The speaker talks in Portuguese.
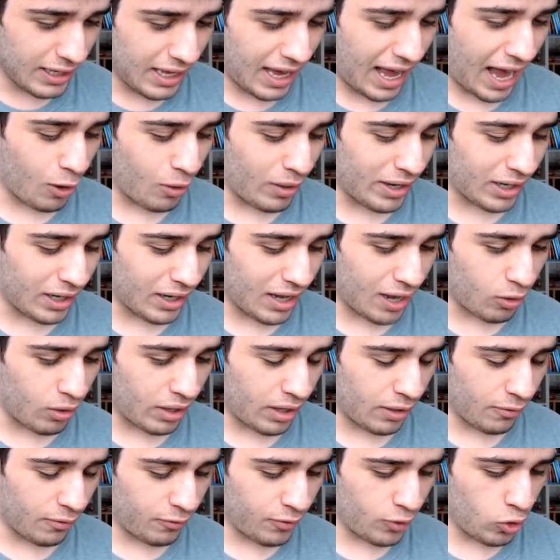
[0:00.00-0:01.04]
Agora,
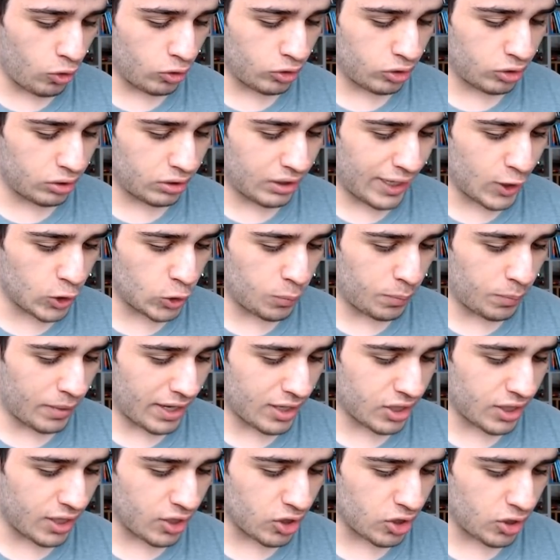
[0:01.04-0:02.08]
agora ficou tenso pra
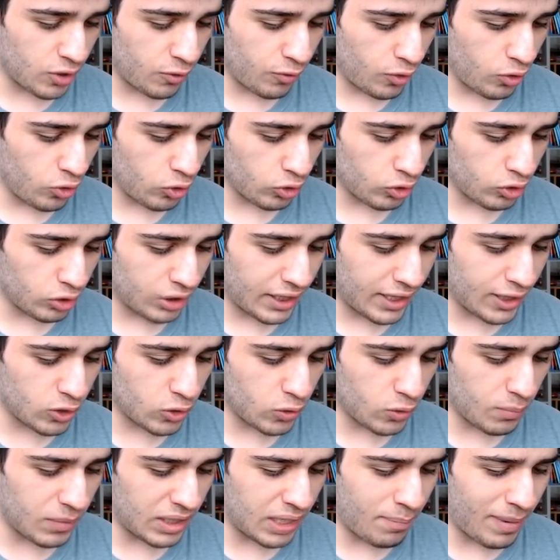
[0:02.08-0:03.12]
gente. Ficou
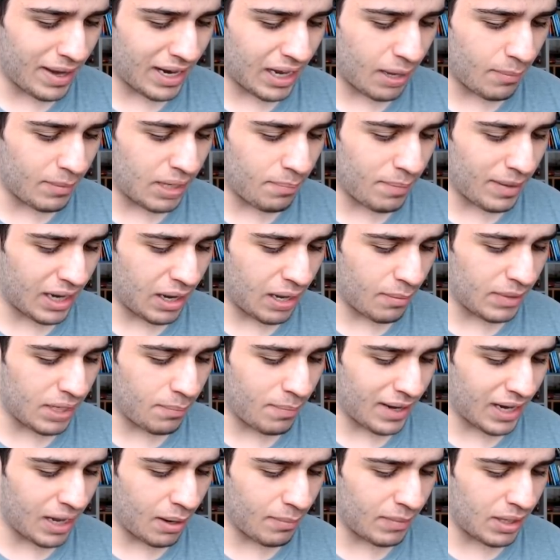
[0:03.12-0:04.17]
tenso. Mini peca, mini peca, mini
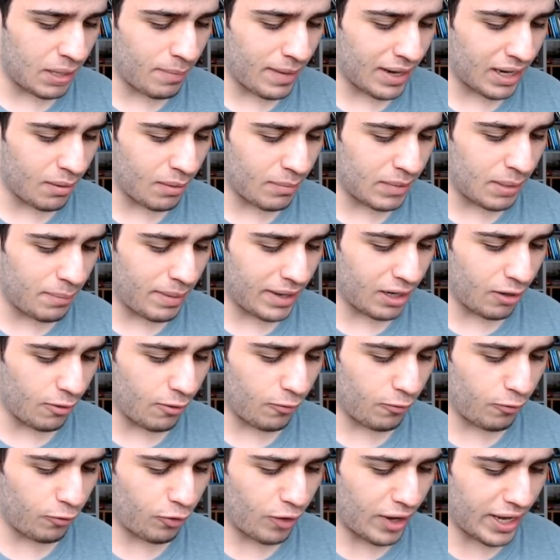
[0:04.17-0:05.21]
peca, mini peca, mini peca.
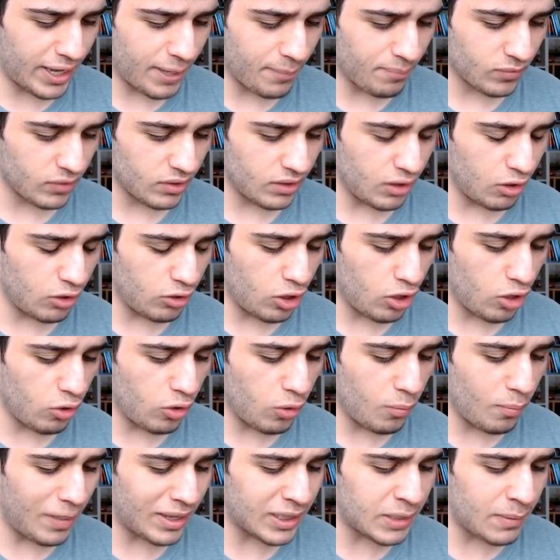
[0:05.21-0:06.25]
Vai! Não, não, não,
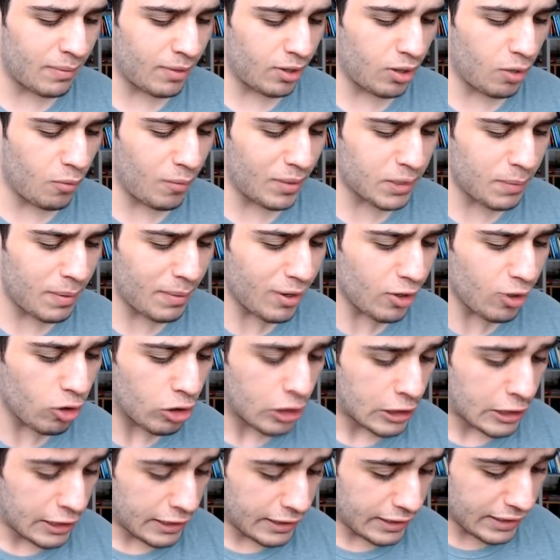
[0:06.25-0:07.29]
não mata o primeiro, não mata o primeiro!
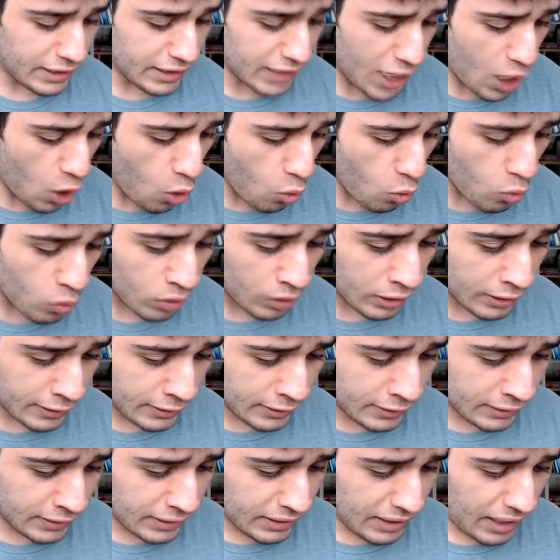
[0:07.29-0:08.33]
Não!
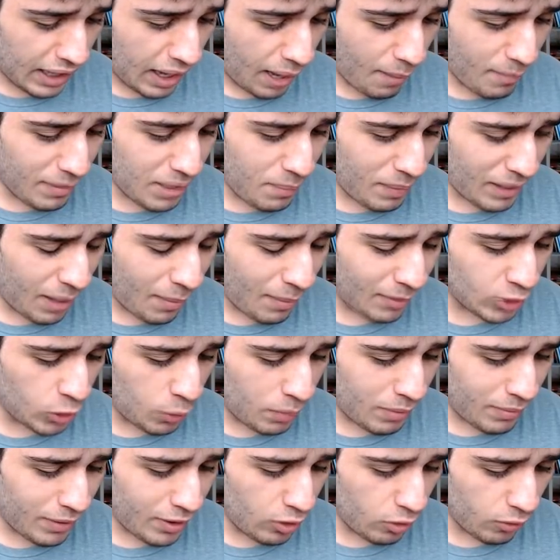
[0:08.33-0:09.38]
A mini peca bateu
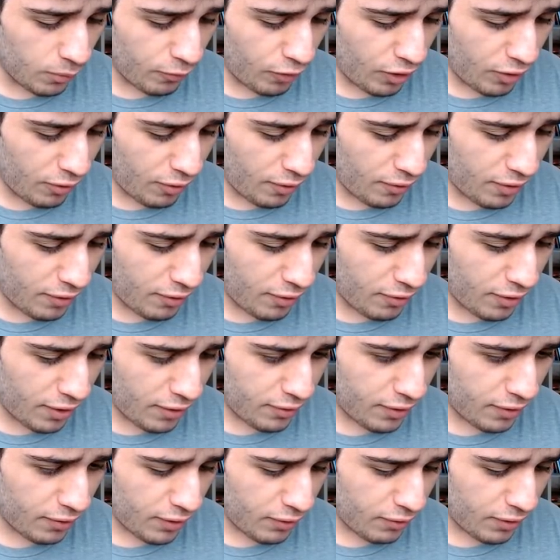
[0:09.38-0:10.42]
primeiro! Vai, vai, vai, vai,
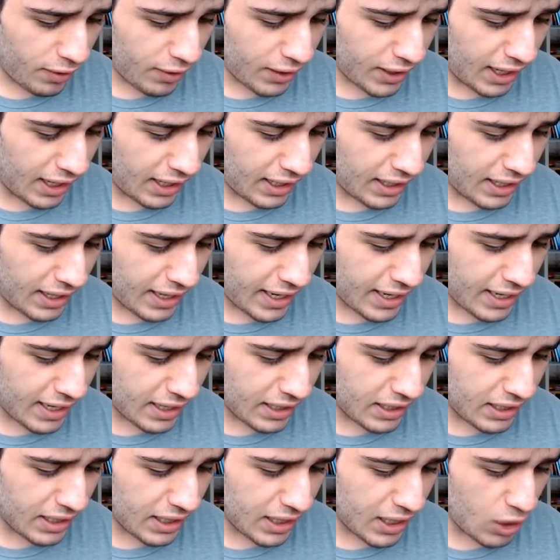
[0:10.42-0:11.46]
vai, vai, vai, galera!
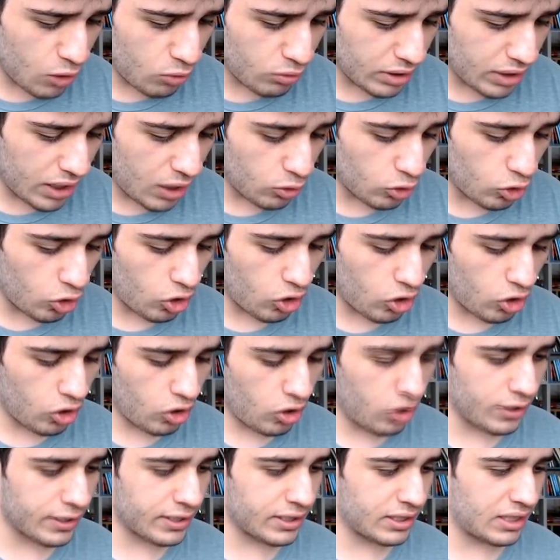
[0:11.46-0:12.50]
Não, não,
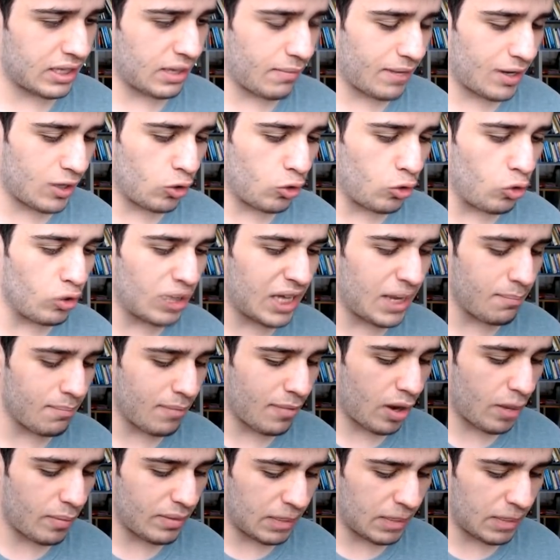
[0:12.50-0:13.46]
nossa, mano, eu coloquei mal. A